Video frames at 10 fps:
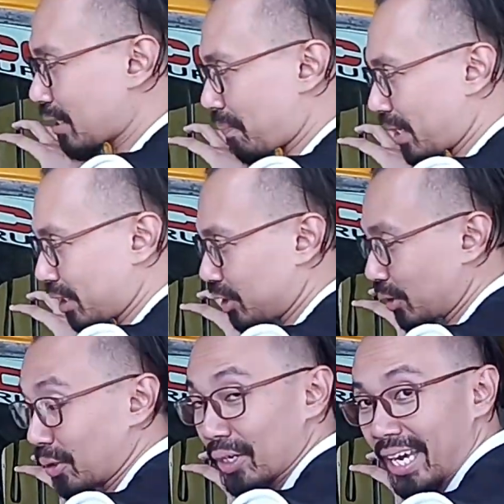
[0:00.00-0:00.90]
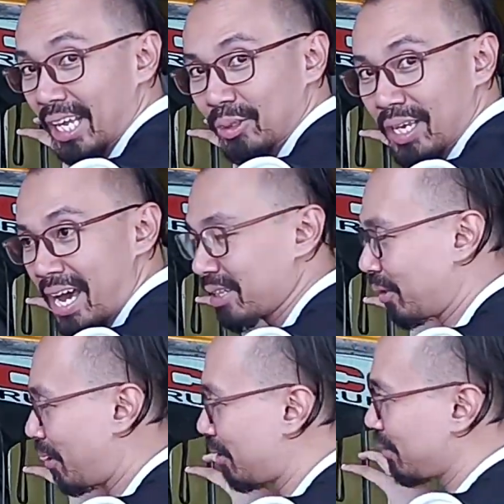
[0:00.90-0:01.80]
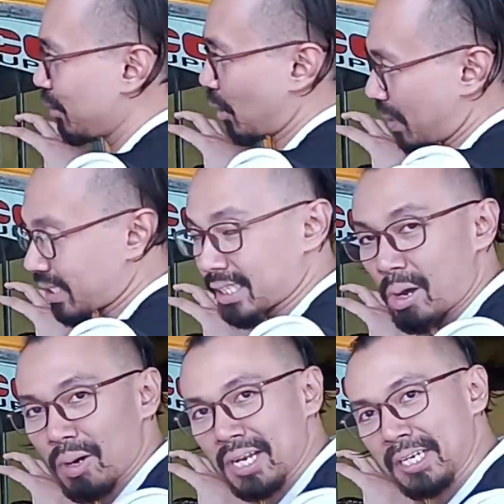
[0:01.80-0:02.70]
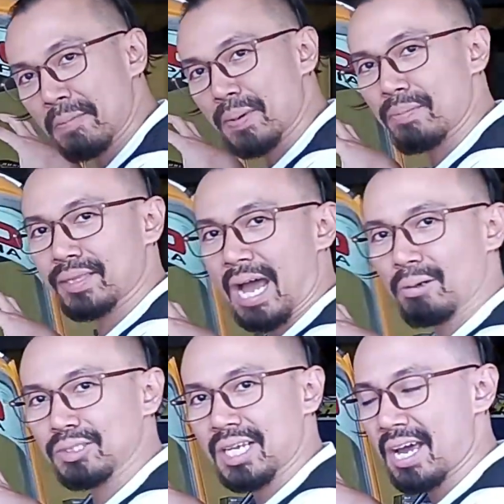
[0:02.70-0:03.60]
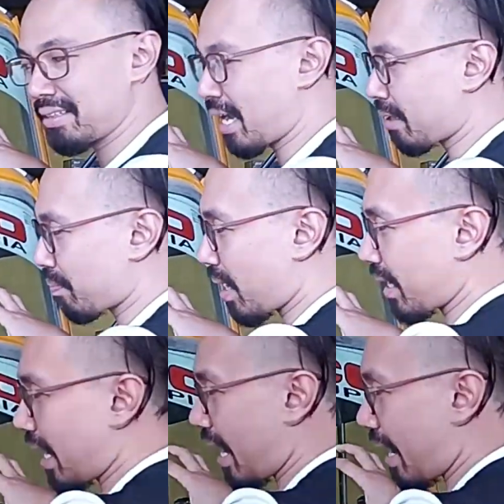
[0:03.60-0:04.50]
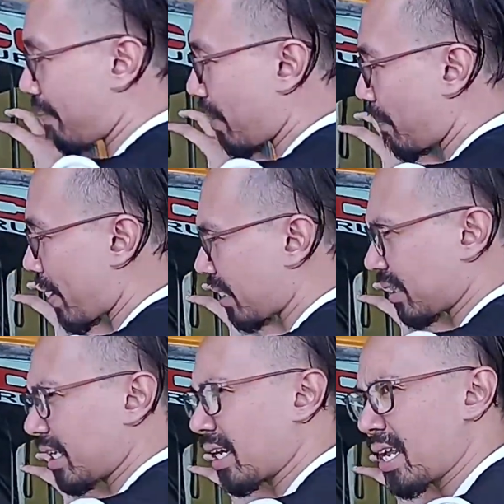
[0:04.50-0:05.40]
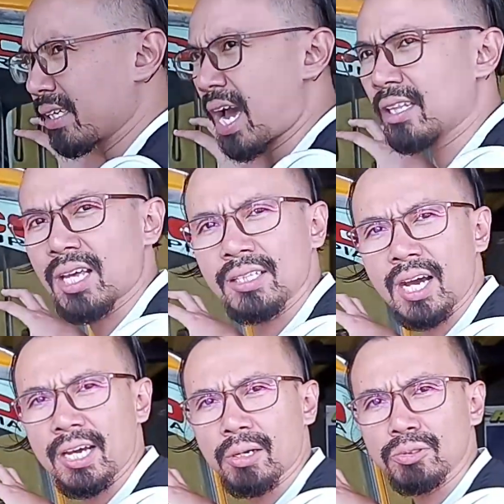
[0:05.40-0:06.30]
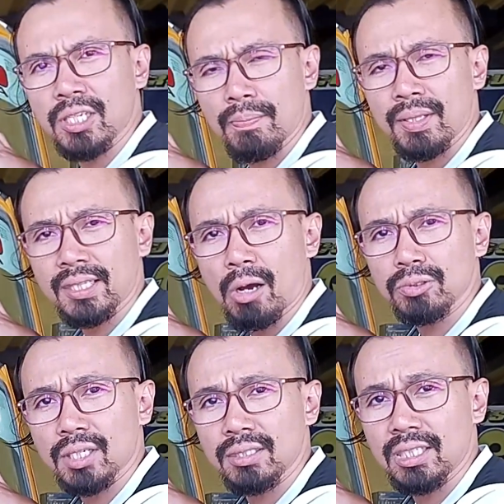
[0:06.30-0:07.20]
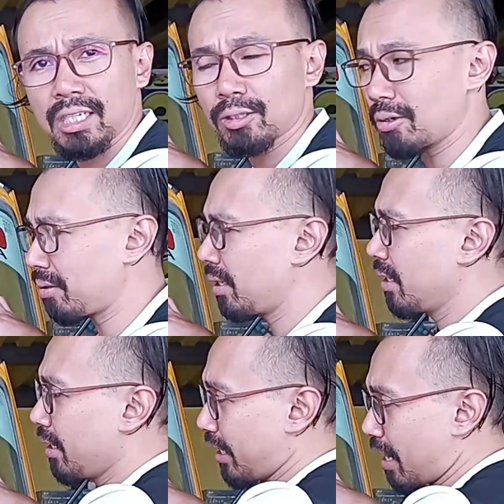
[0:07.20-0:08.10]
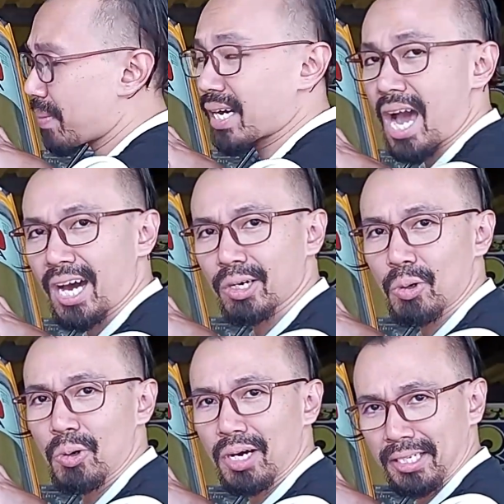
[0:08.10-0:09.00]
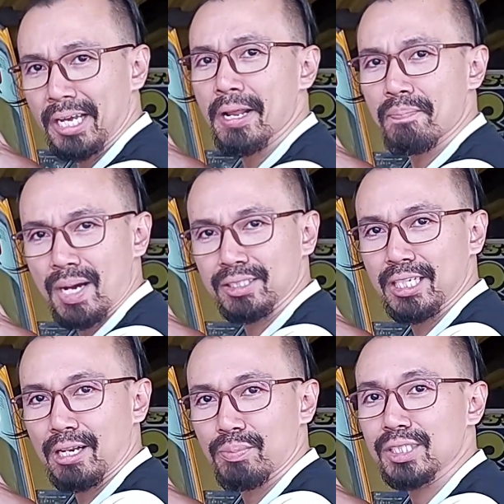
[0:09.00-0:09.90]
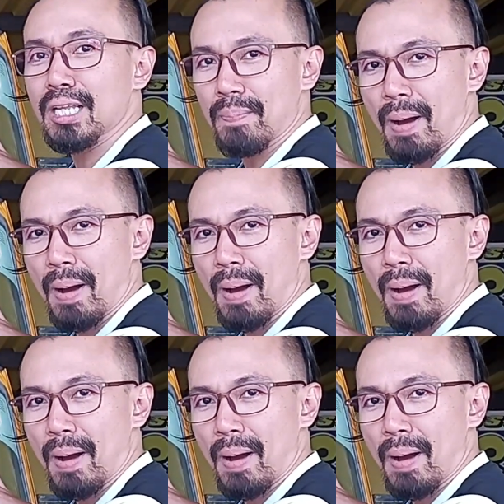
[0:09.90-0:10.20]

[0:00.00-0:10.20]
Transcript: sa presyo, eto yan, no? So magdadaon ka lang ng 5,000 at mag-monthly ah, uh, ka lang ata ng around 7,000 dito, eh magkakaroon ka na ng pang-service na